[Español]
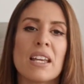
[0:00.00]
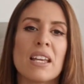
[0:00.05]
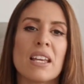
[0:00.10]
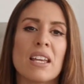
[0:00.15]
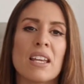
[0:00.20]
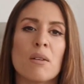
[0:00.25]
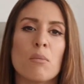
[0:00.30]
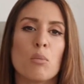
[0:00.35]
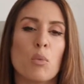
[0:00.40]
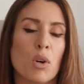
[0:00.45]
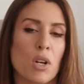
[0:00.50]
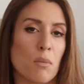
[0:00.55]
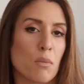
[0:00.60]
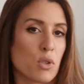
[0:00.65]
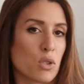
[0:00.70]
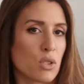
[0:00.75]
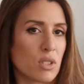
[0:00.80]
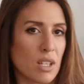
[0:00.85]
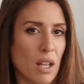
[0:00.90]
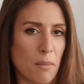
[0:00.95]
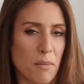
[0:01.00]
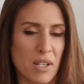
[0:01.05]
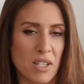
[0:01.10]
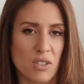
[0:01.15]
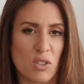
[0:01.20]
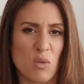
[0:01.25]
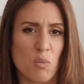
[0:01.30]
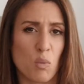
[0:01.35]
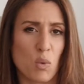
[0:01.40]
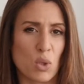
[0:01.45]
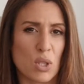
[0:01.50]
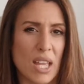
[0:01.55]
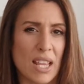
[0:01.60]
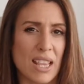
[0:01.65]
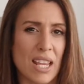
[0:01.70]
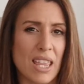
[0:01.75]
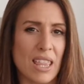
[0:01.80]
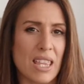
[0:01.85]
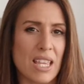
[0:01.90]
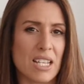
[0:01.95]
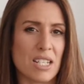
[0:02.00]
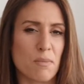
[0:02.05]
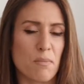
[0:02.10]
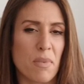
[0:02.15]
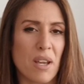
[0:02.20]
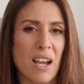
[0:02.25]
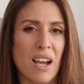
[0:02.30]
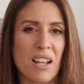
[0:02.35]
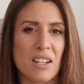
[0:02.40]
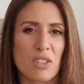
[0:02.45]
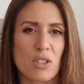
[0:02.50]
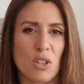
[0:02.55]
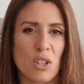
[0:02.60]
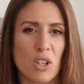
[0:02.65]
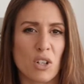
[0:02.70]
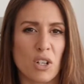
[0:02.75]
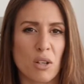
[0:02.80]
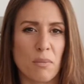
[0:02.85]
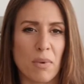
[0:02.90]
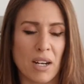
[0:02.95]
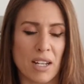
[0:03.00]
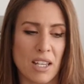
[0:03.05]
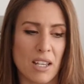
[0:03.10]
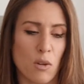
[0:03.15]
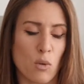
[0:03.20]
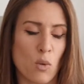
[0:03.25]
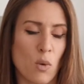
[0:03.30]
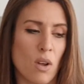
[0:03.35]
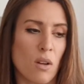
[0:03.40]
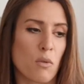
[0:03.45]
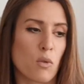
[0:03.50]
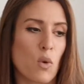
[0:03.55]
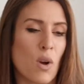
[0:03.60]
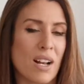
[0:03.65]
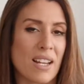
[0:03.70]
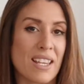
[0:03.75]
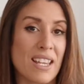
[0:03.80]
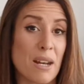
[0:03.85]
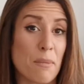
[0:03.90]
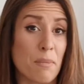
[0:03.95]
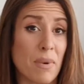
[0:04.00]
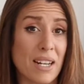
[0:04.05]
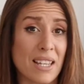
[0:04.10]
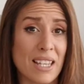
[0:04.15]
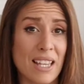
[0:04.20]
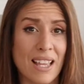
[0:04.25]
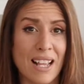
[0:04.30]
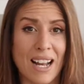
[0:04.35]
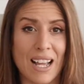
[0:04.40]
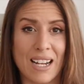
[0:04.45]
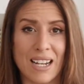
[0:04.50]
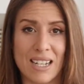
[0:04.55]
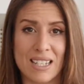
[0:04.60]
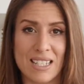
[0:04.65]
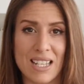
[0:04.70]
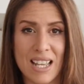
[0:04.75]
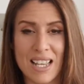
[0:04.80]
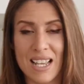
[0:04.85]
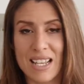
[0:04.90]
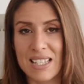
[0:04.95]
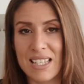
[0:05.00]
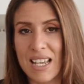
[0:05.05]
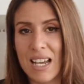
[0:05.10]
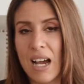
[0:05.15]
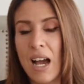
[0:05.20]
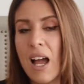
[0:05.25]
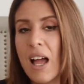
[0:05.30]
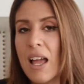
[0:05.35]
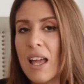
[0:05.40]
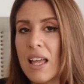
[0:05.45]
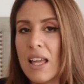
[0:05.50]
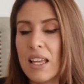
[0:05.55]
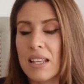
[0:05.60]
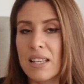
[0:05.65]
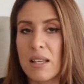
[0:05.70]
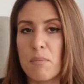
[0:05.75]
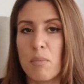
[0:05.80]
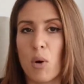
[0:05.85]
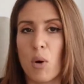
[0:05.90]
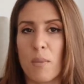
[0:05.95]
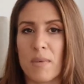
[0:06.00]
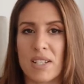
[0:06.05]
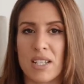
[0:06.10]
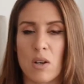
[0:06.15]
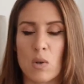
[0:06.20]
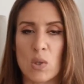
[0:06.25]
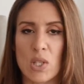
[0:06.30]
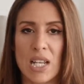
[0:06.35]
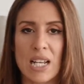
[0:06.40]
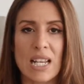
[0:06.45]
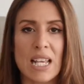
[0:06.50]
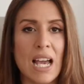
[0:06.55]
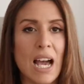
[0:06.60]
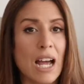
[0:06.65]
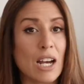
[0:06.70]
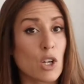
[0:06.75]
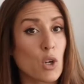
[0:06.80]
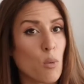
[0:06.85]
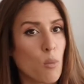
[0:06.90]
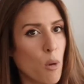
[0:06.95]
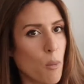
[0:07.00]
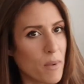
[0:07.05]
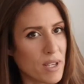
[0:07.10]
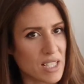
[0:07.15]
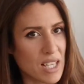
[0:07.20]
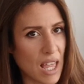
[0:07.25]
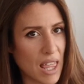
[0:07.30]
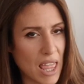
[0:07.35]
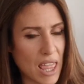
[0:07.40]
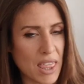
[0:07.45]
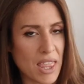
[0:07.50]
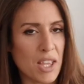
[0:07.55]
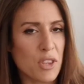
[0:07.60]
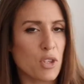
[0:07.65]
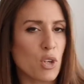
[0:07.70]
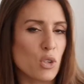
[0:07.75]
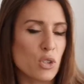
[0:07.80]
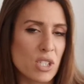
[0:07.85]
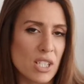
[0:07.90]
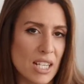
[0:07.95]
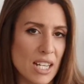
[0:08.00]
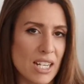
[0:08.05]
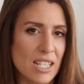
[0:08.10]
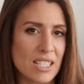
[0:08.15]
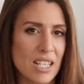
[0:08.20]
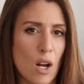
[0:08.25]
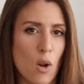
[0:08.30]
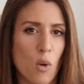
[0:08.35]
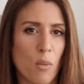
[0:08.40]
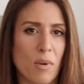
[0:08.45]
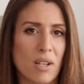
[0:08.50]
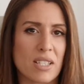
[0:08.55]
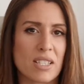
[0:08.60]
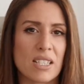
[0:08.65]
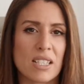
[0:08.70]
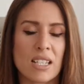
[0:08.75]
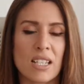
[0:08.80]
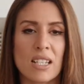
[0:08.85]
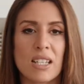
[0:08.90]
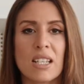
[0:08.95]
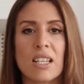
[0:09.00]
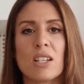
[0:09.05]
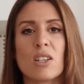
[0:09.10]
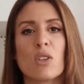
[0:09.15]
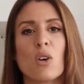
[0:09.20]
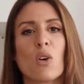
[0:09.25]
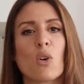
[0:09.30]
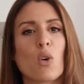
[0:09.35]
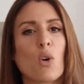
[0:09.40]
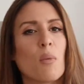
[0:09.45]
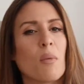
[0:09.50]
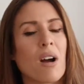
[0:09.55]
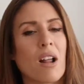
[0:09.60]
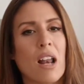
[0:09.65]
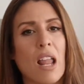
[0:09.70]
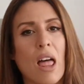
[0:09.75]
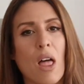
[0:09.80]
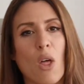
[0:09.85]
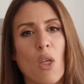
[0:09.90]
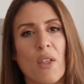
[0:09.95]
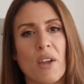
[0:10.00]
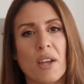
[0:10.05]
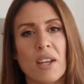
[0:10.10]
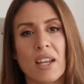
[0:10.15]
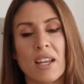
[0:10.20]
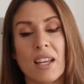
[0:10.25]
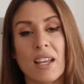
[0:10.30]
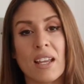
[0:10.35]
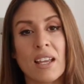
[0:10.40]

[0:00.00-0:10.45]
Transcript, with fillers: Y bueno, pues también son muy tendencias, pegan yo creo que para cualquier parte de la casa, ya sea tipo mesa auxiliar, como mesa de centro, si queréis algo más chiquitito, como al lado de,